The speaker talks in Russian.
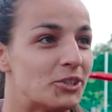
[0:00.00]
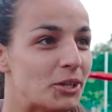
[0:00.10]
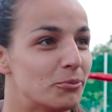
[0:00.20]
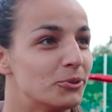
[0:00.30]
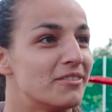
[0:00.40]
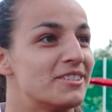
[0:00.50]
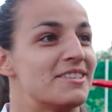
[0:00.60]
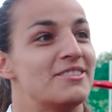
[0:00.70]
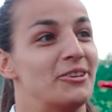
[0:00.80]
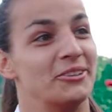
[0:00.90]
трибуна
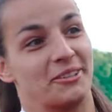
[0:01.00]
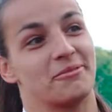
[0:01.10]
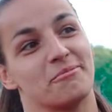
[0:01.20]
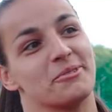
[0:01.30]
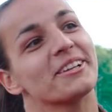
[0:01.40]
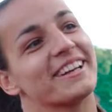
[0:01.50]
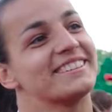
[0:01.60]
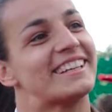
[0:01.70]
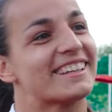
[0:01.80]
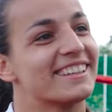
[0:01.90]
вся зеленых
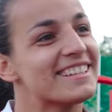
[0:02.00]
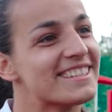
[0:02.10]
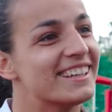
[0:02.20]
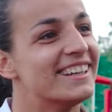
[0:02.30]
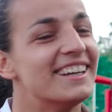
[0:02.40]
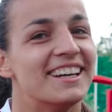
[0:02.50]
футболках, так классно,